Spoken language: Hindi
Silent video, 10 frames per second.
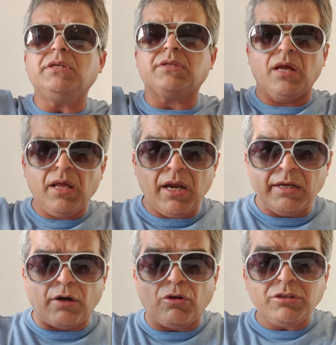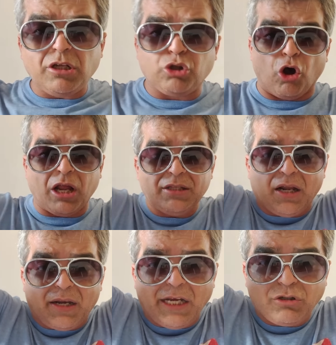ऑल दिस डेट वॉज द
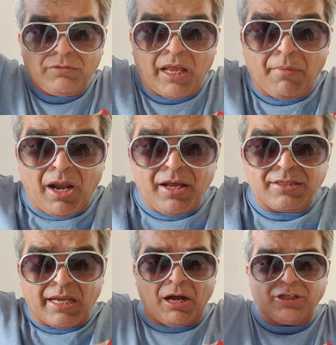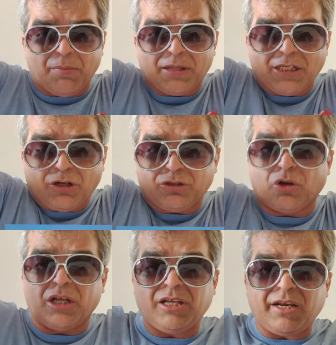धौलाधार रेंज ऑफ द हिमालयस हिमाचल प्रदेश का
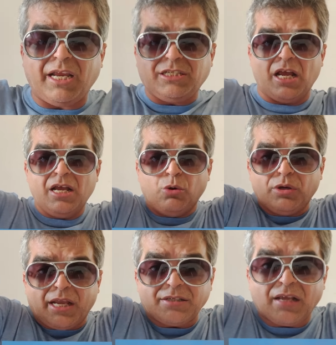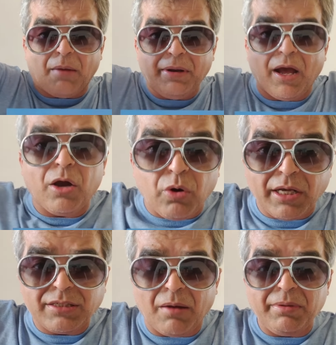धौलाधार रेंज उनके सामने
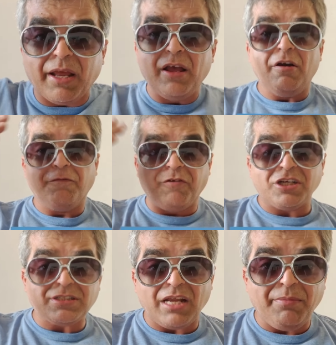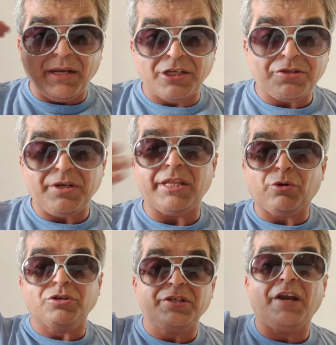आंखों के सामने फर्स्ट टाइम इन हिस्ट्री
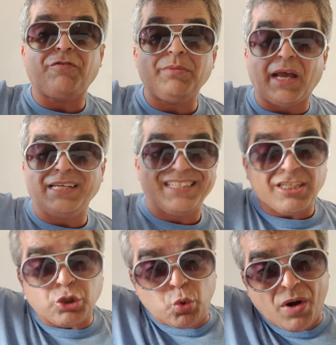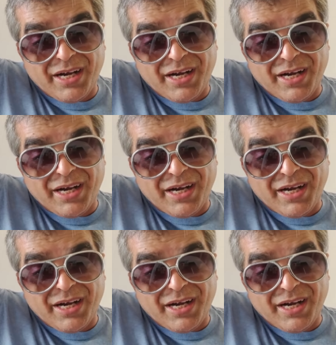दे कुड सी इट फ्रॉम द आईज इट इज